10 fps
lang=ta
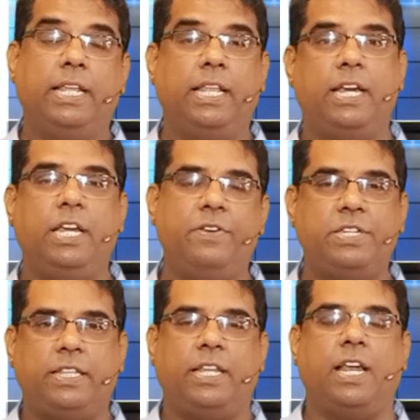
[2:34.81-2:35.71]
இது ரெண்டு
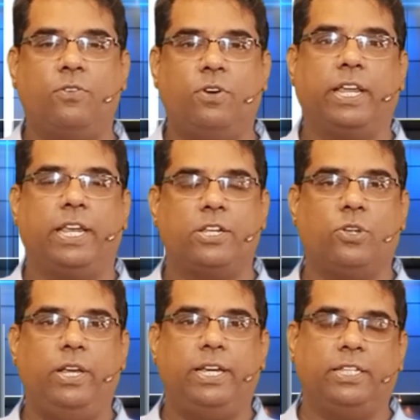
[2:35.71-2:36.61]
விஷயத்தை நான் உங்களுக்கு இன்றைக்கி
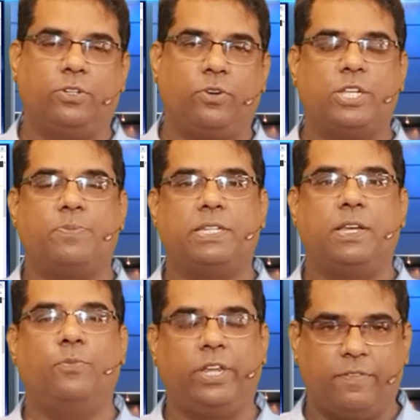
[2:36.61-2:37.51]
சொல்லிட்டு இந்த டுடே
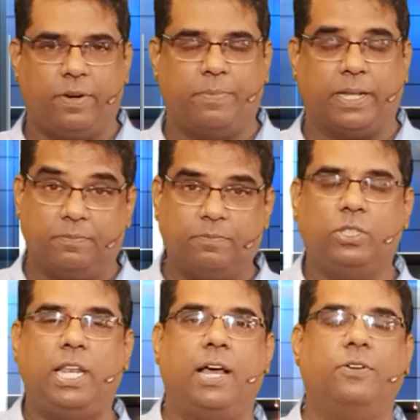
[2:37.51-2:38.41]
ஸ்பெஷலில் முடிக்க விரும்புகிறேன்
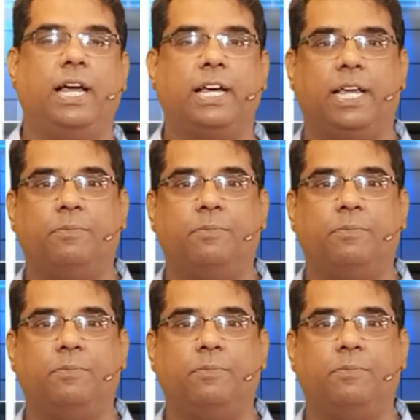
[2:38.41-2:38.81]
முதலாவதாக